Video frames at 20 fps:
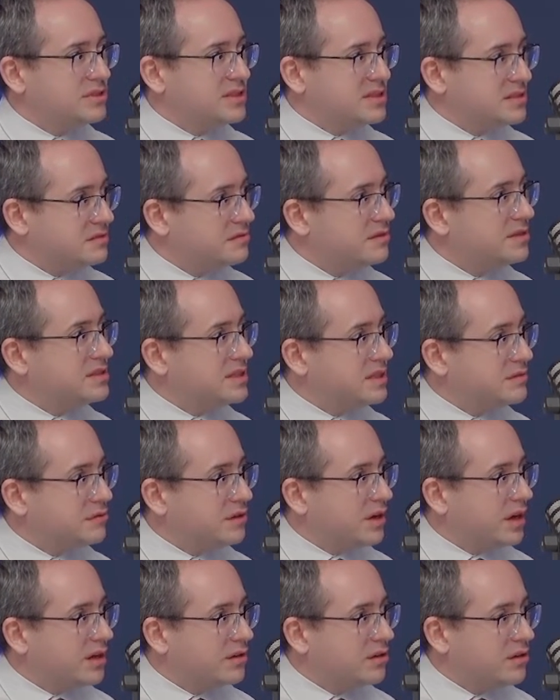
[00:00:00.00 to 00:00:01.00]
Ces six
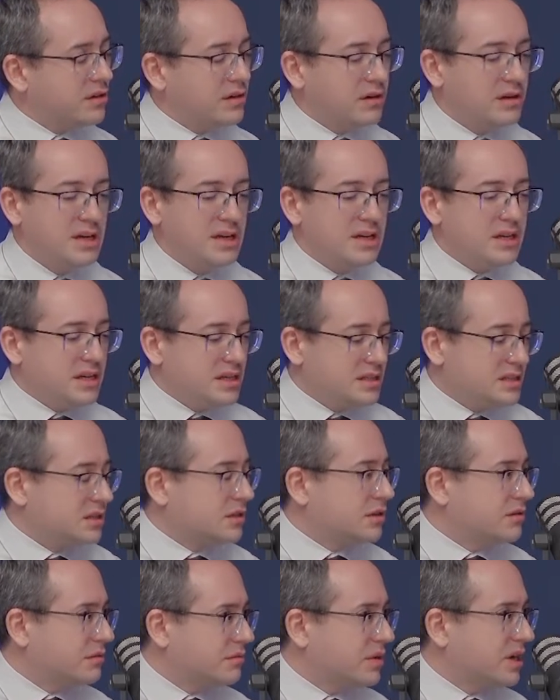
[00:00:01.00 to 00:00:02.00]
ferrailleurs étaient
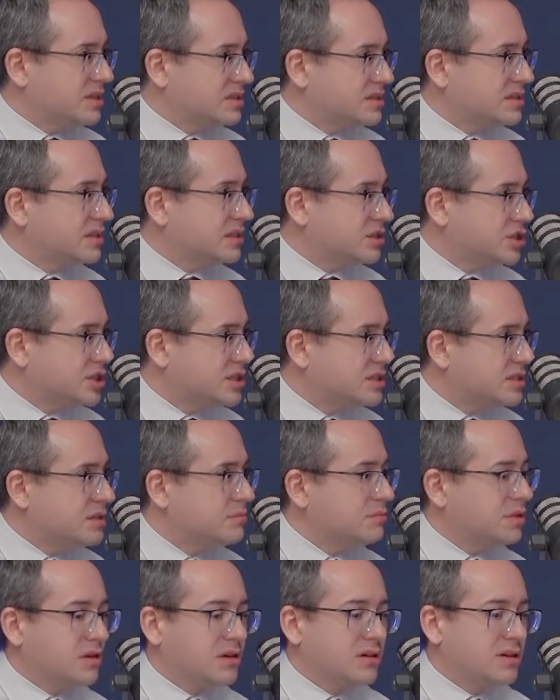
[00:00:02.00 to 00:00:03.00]
quand même assez
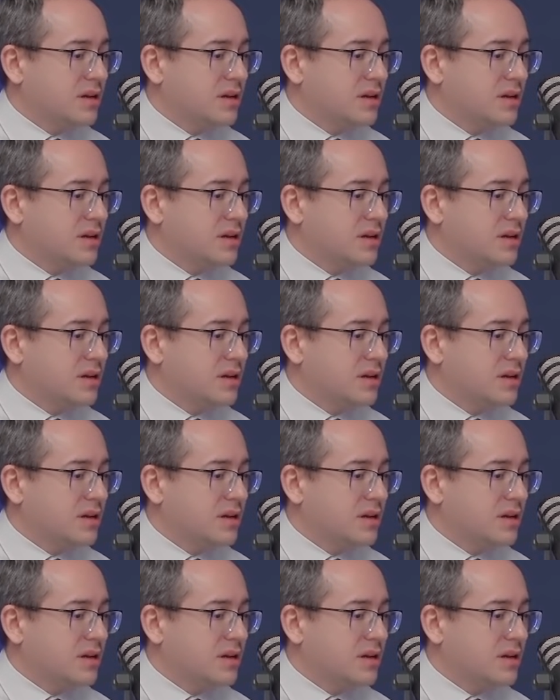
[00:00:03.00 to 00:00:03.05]
richissimes.